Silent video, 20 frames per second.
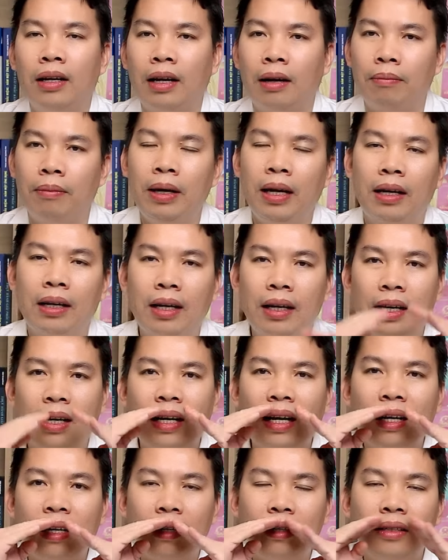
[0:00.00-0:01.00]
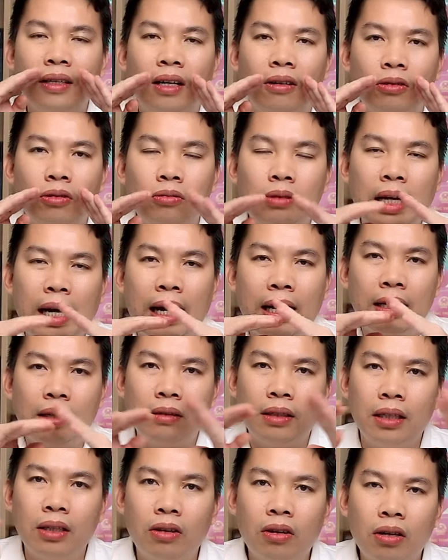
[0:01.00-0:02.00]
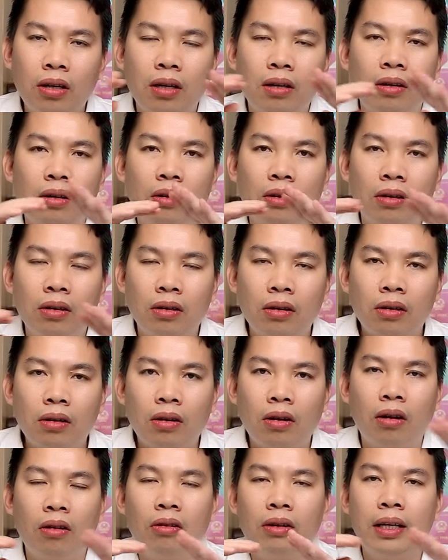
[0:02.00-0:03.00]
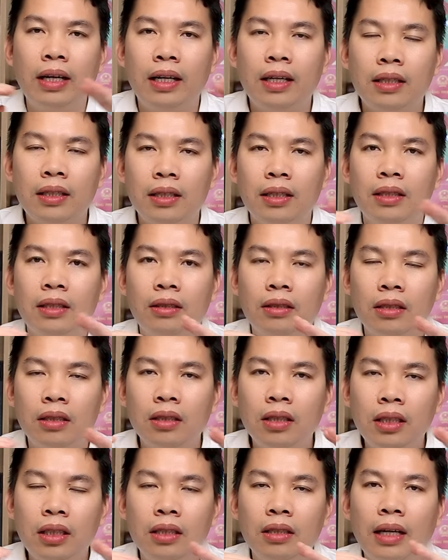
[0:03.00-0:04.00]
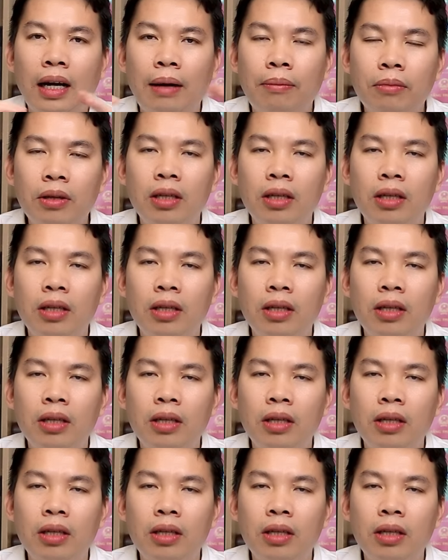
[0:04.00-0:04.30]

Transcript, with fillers: đặc biệt các cái răng cửa của chúng ta là gì nó nó có thể là gì dưới sự áp